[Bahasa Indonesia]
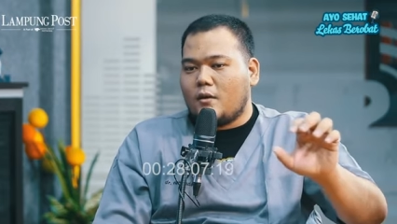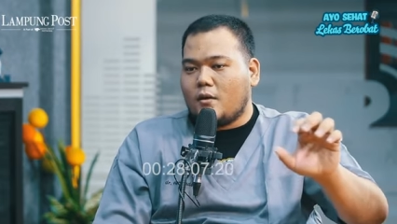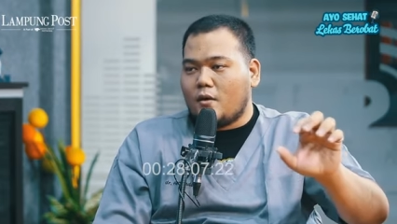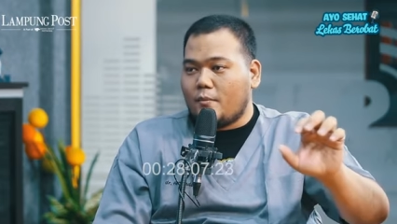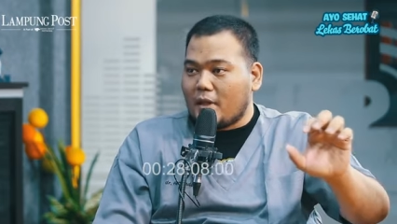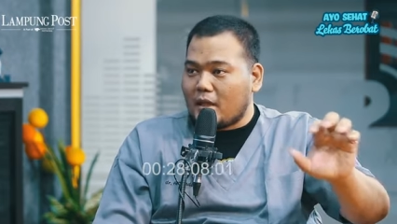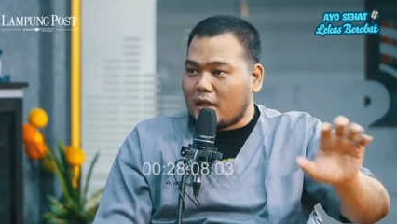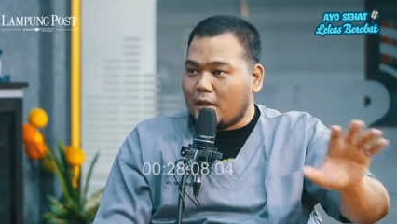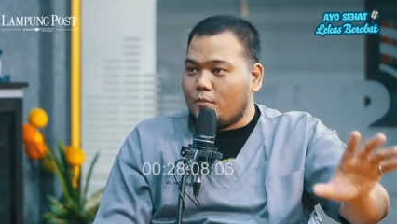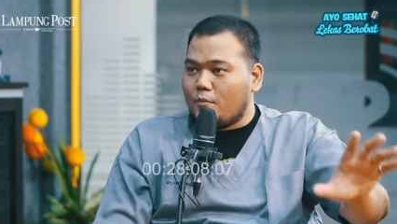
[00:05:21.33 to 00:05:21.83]
E, eh,
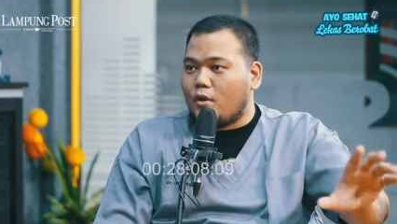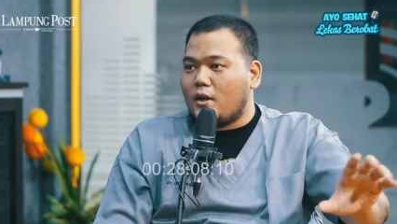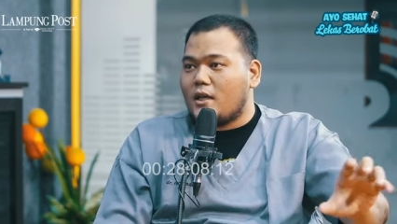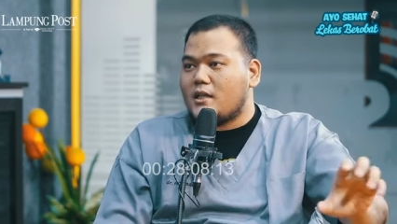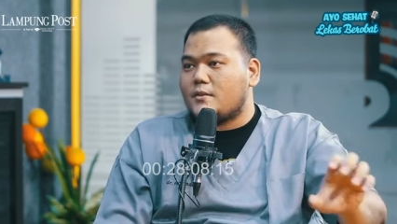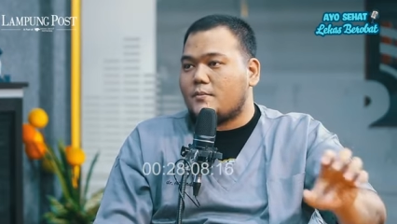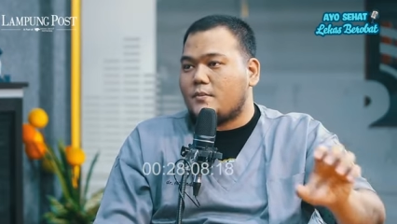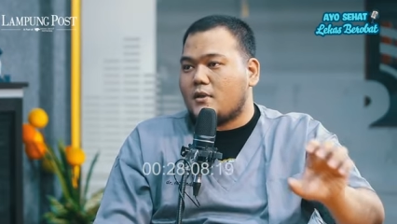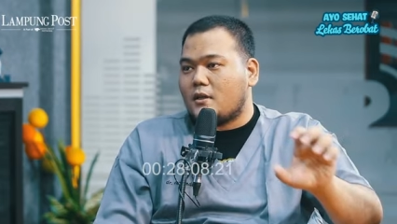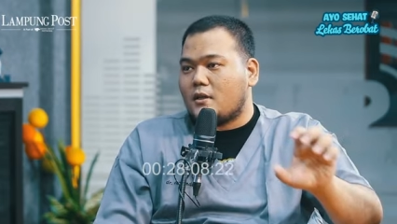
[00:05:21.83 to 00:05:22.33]

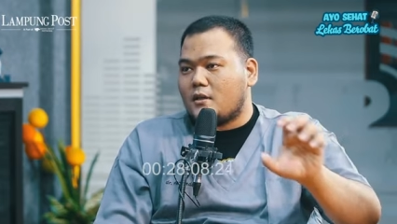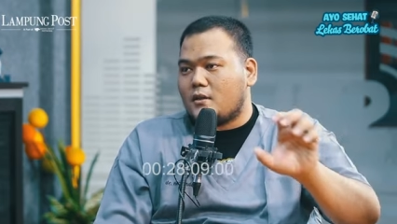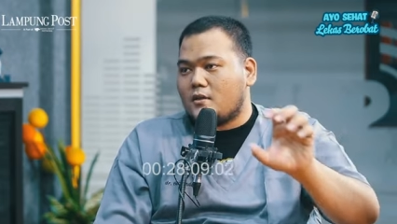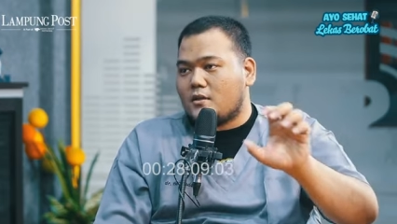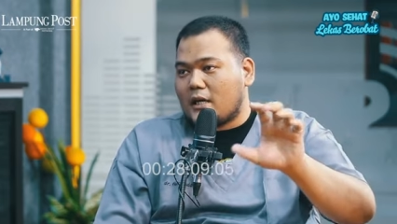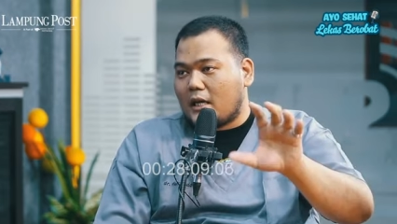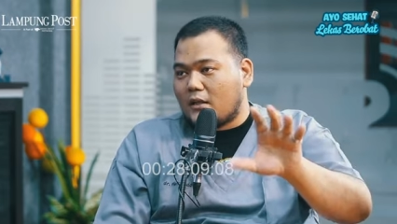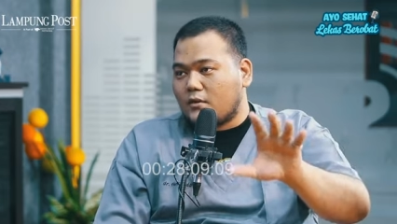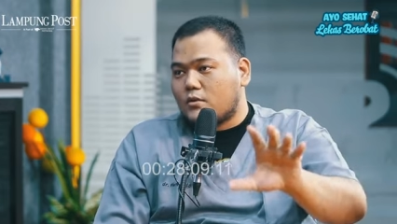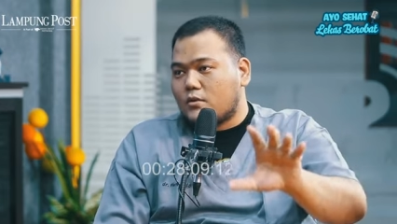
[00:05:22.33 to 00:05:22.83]
metabolisme,
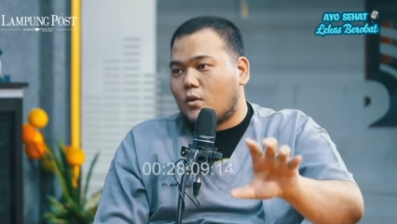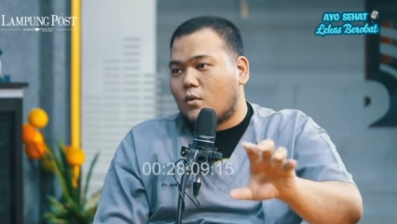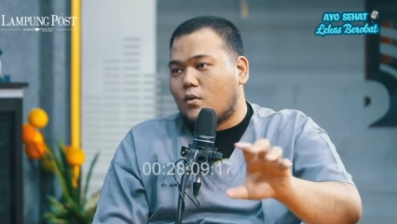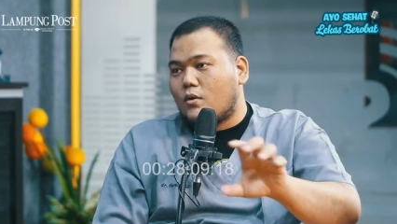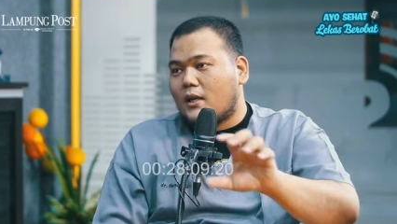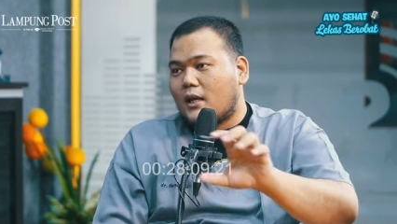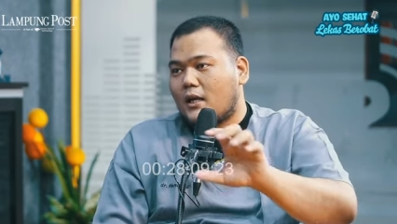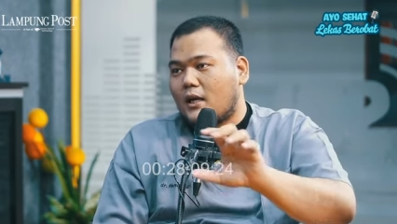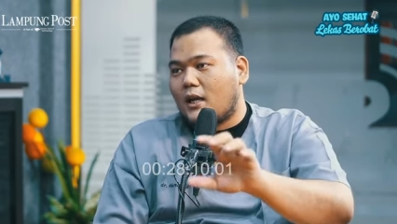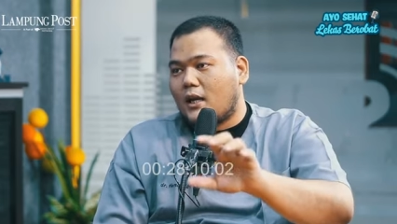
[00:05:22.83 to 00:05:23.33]

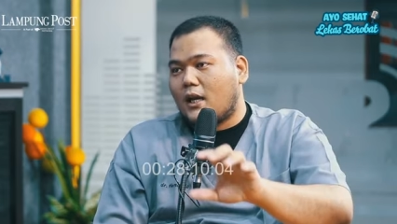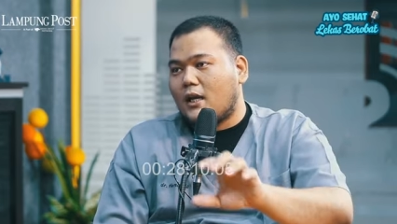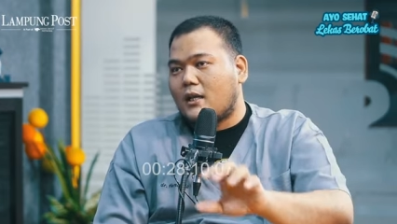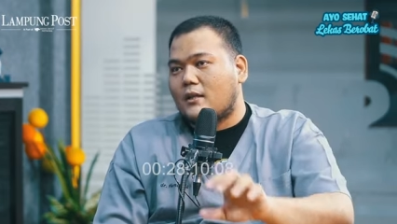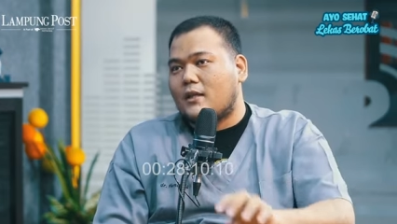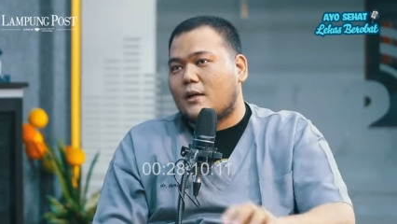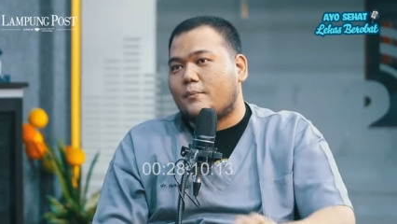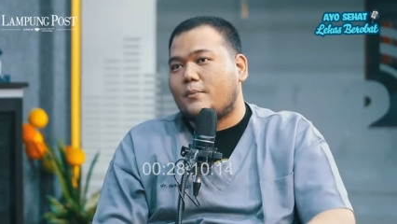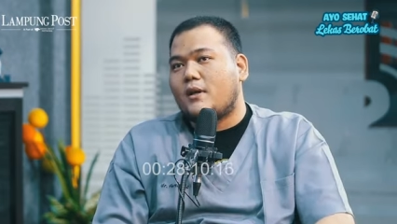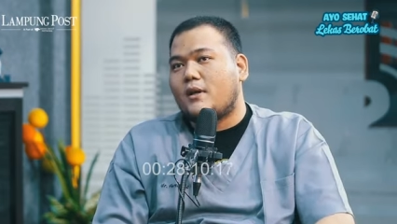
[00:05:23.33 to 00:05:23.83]
jantung dan
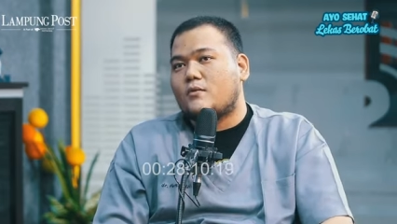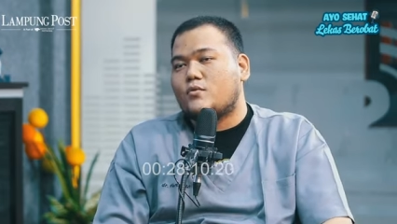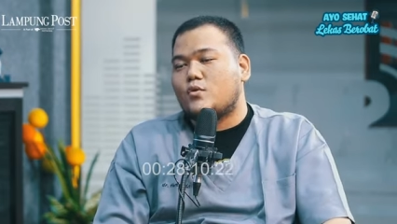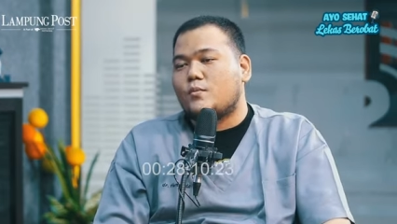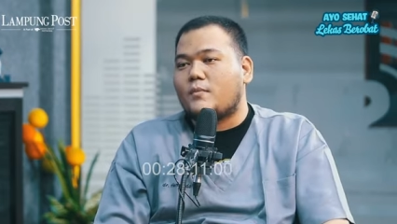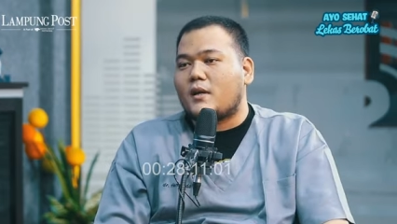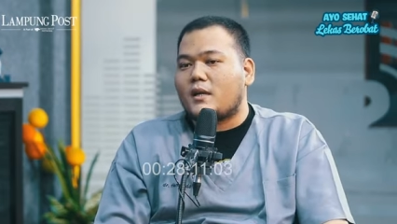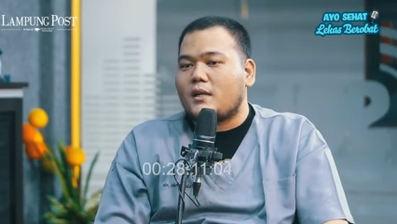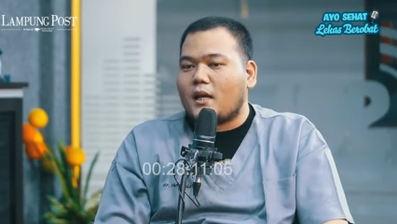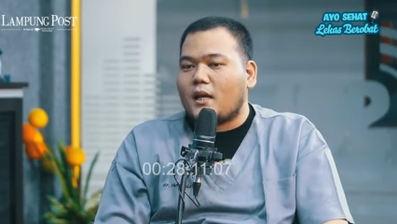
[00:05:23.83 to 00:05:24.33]
lain-lain, tapi
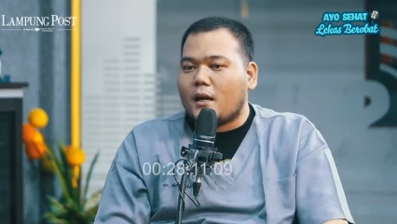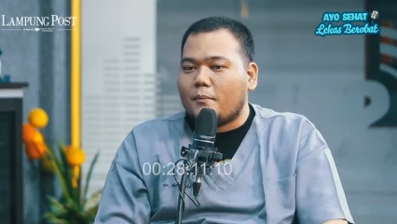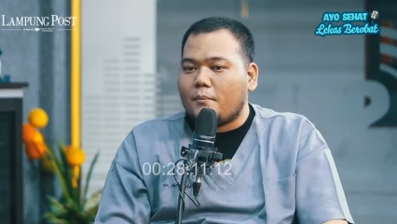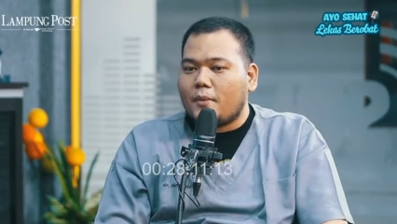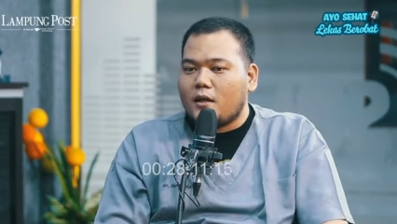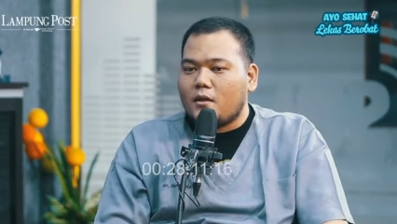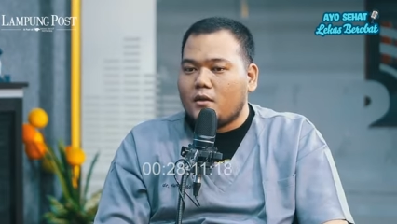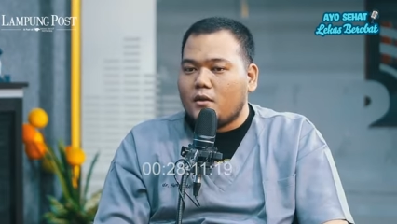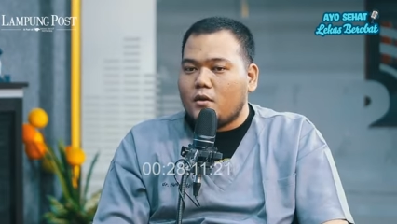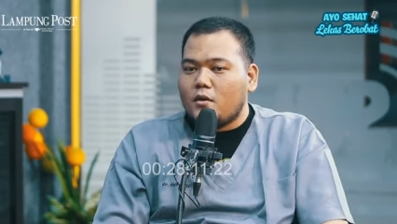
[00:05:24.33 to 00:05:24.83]
sumbernya
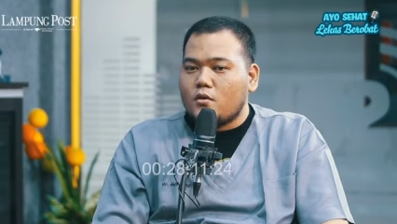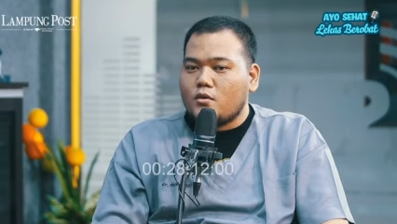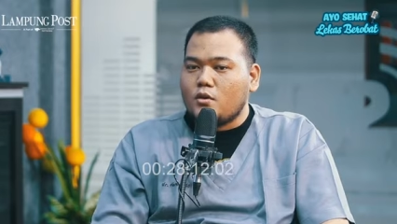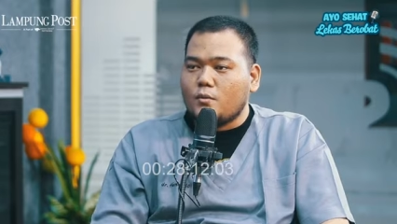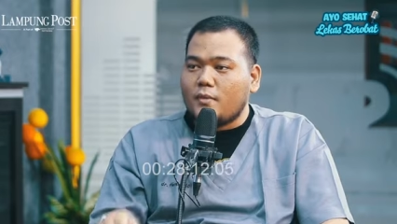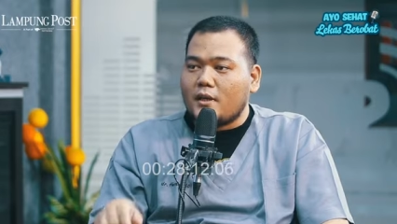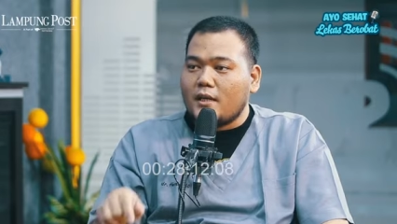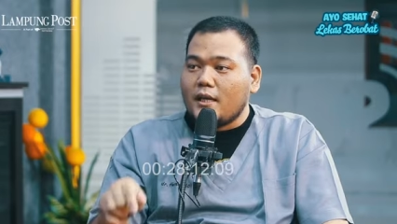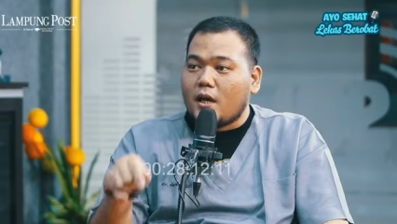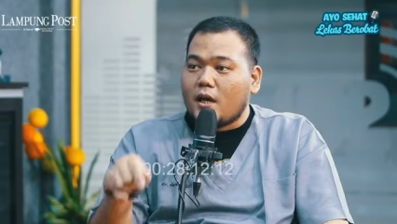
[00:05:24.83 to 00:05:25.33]
apa?
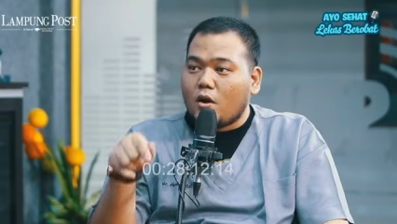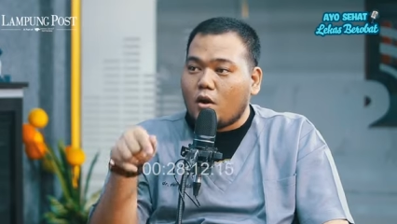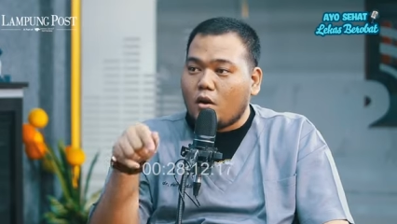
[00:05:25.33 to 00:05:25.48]
Sumbernya